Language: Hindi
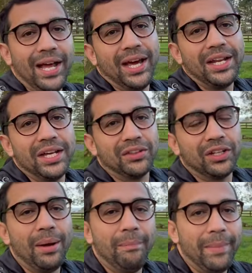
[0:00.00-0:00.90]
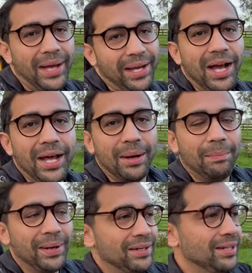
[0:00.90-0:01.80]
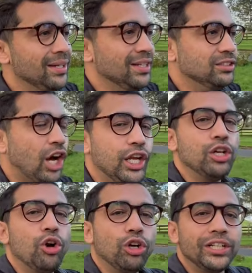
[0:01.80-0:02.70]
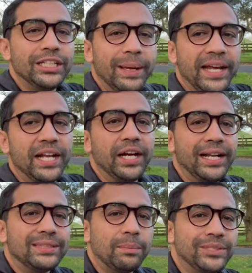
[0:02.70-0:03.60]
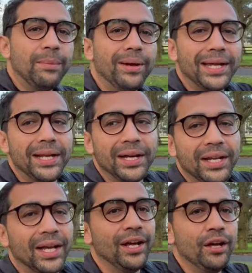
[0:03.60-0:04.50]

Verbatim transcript: है यार ये कितना महंगा है यहाँ पर सारी ग्रॉसरीज महंगी लग रही है सब्जियाँ महंगी लग रही हैं